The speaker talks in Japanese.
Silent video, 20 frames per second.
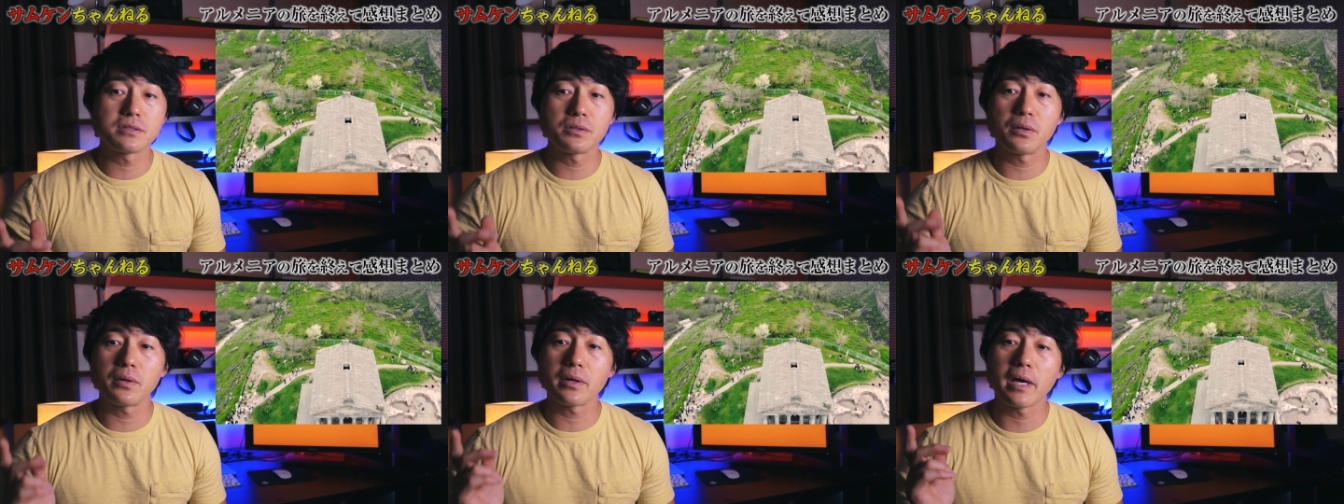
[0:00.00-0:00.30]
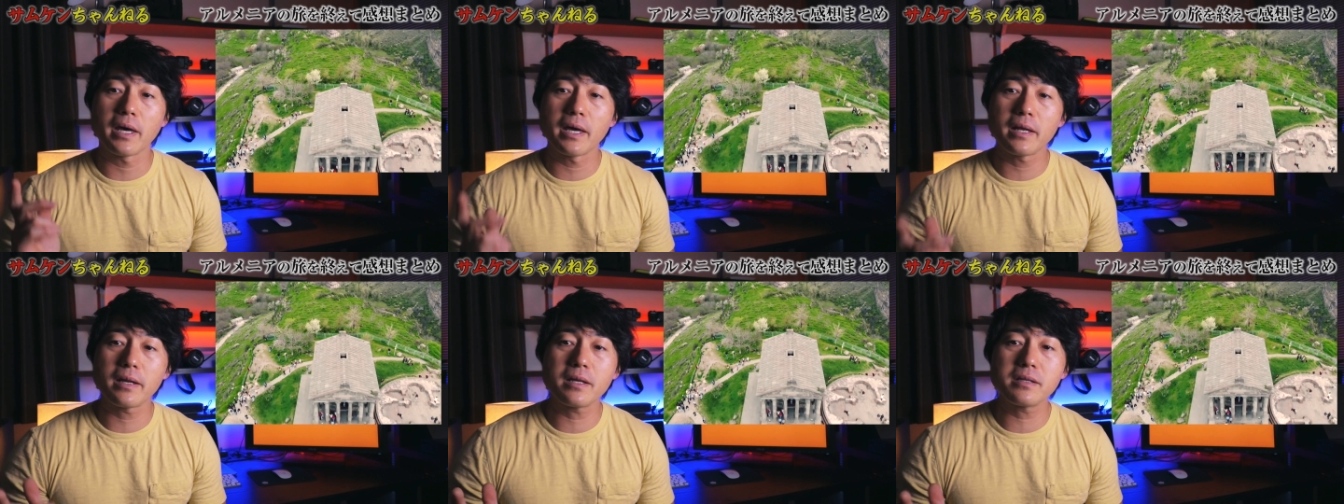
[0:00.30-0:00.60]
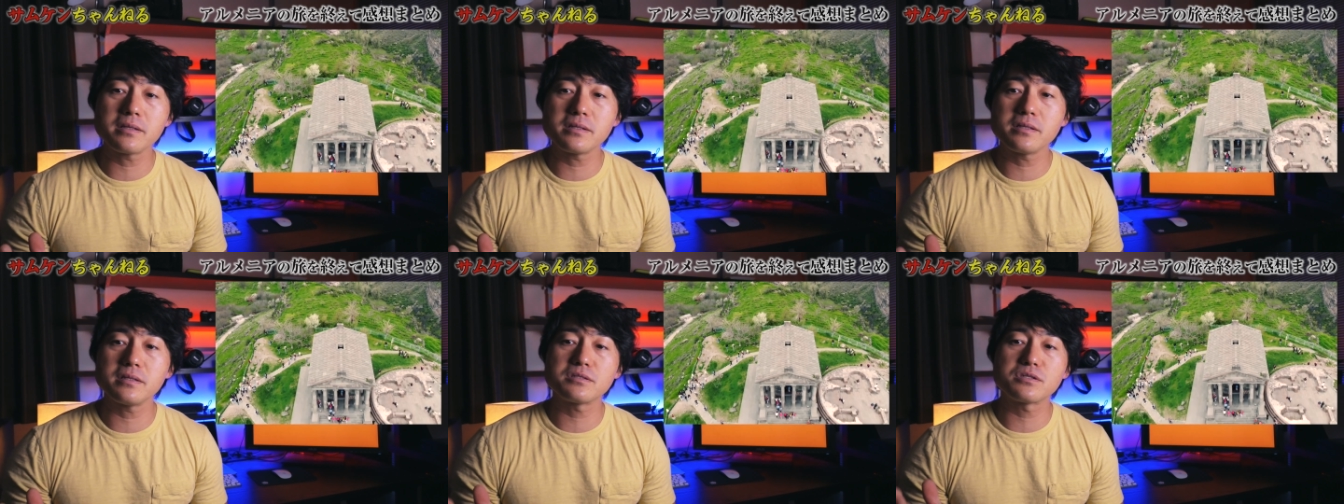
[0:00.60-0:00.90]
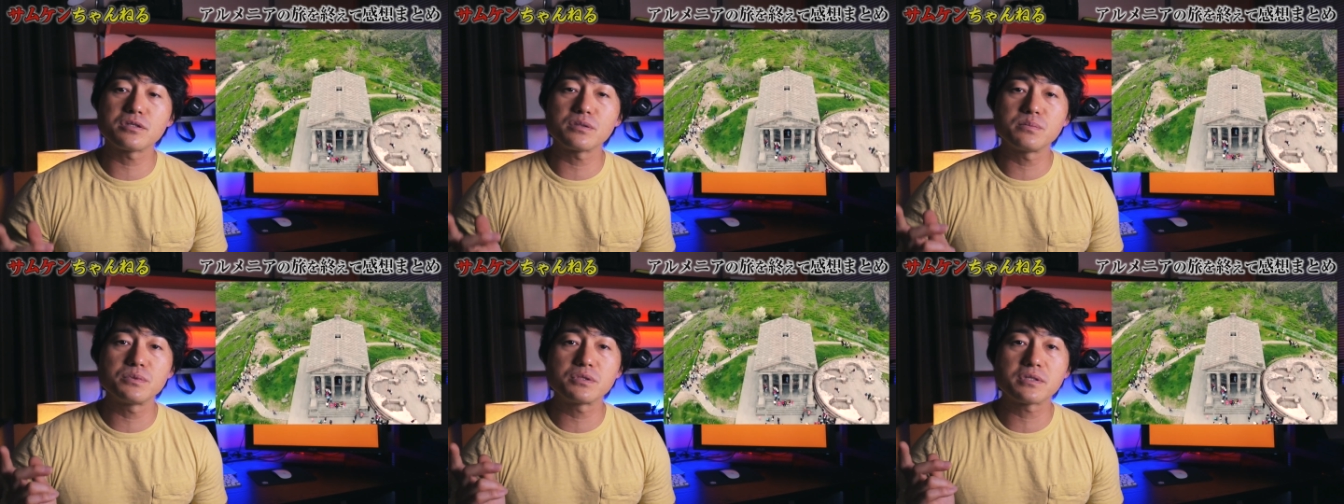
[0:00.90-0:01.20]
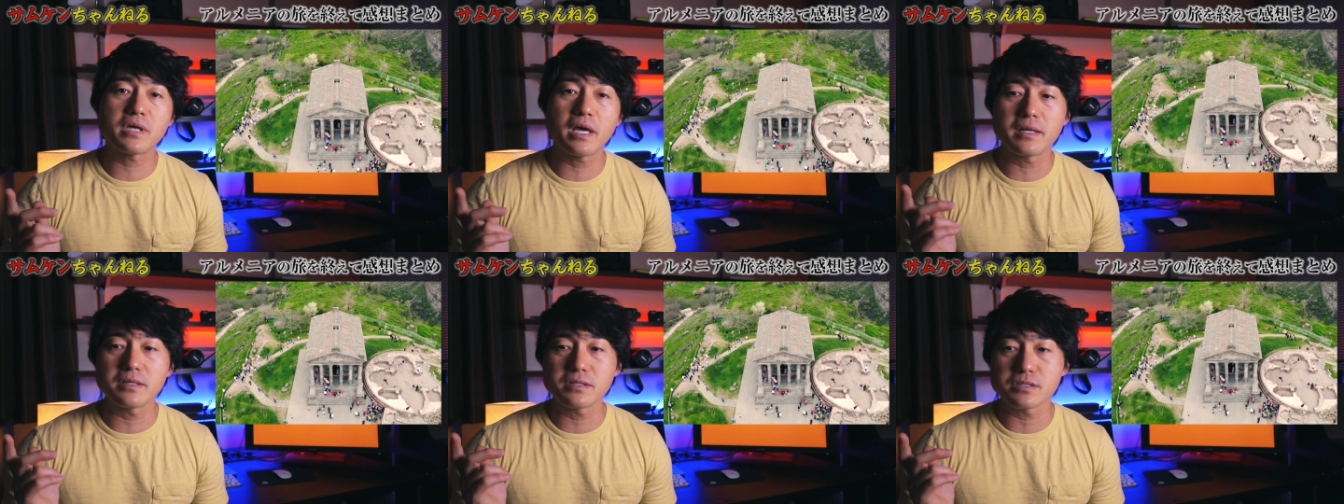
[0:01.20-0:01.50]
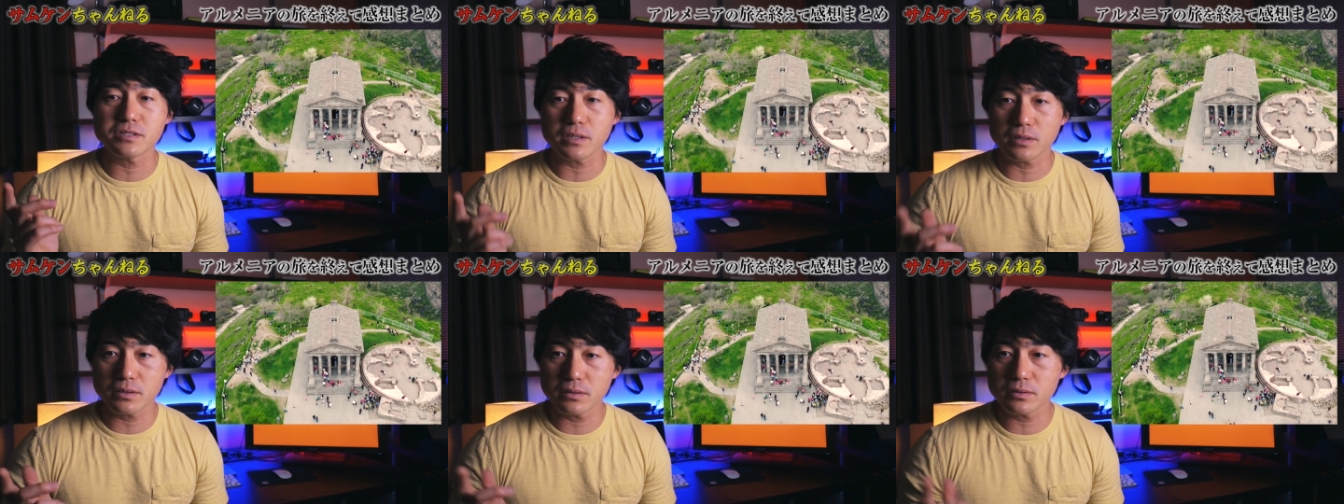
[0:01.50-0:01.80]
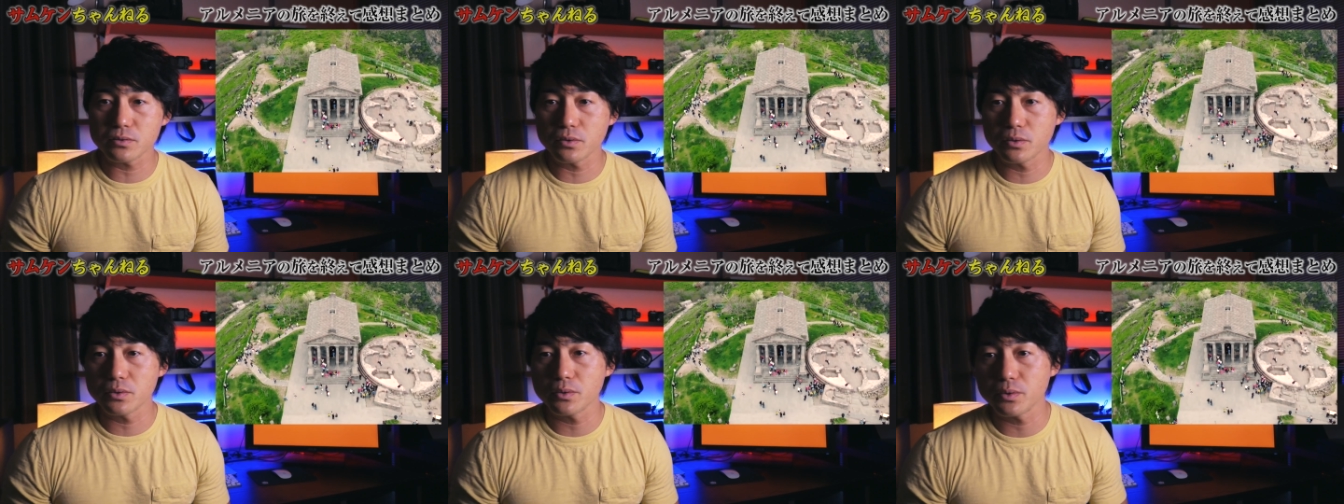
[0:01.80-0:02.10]
のヘレニズム建
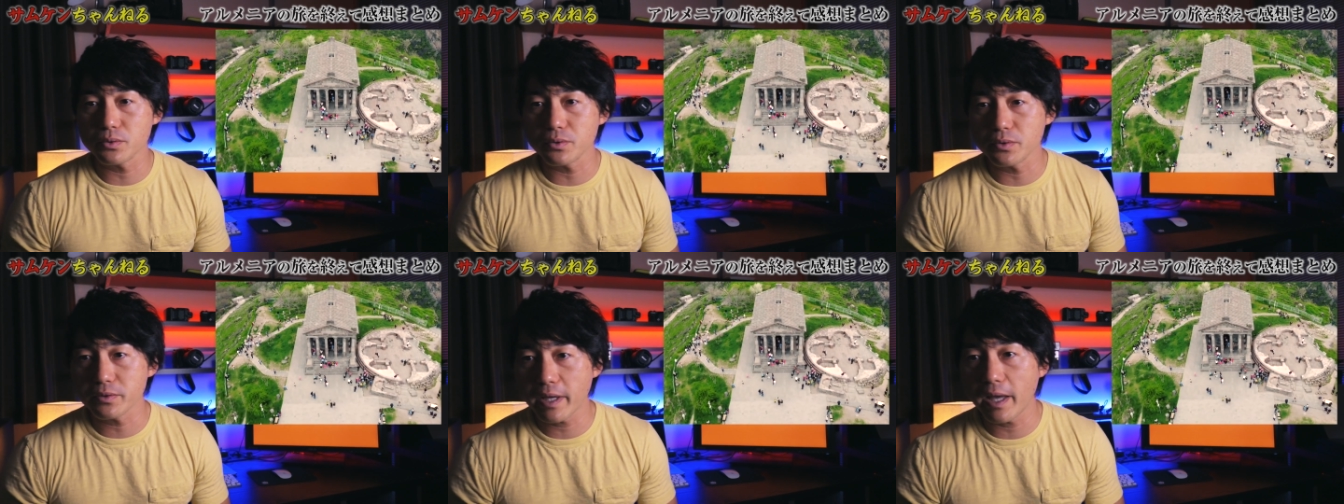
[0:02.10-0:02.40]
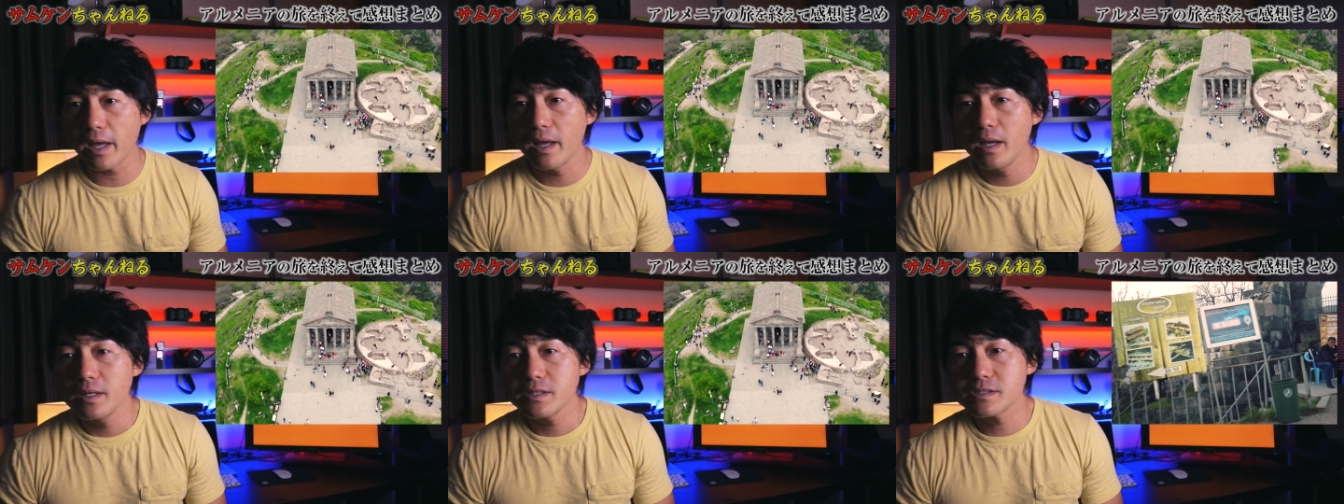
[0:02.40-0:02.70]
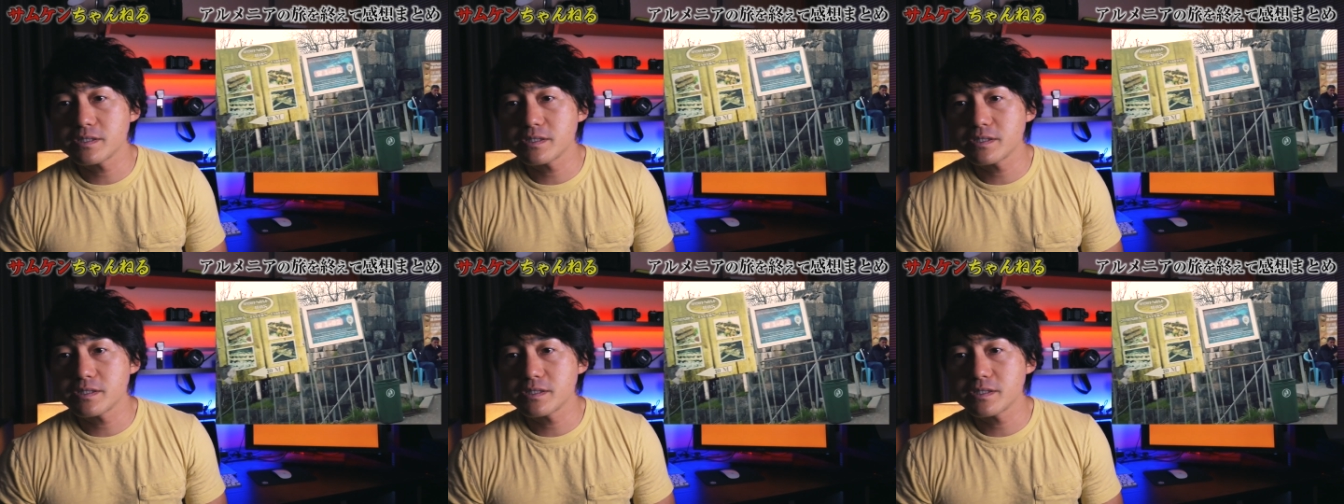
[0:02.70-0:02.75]
築ということで、